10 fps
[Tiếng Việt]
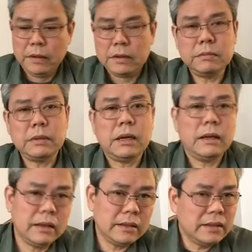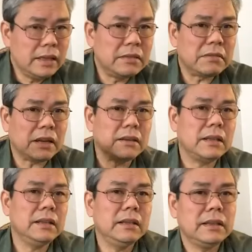chúng ta nhìn vào
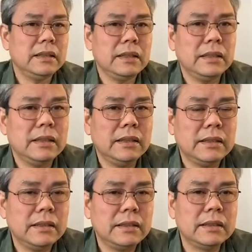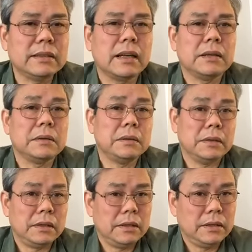cái cái cái cái cái tình trạng
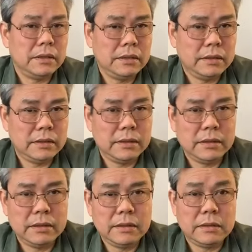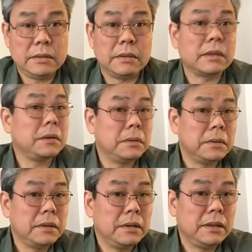của của tàu
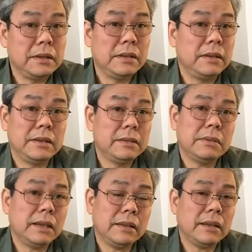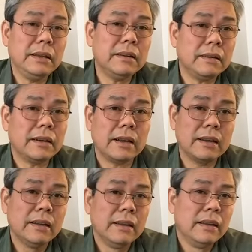là, là chúng ta thấy rõ
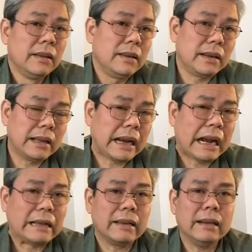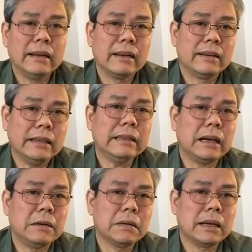ràng là cái khả năng lãnh
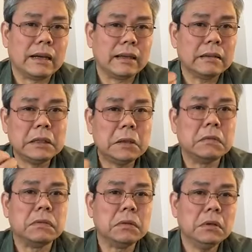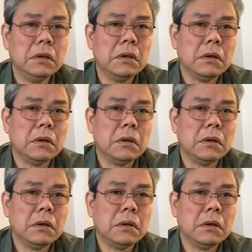đạo cái khả năng điều phối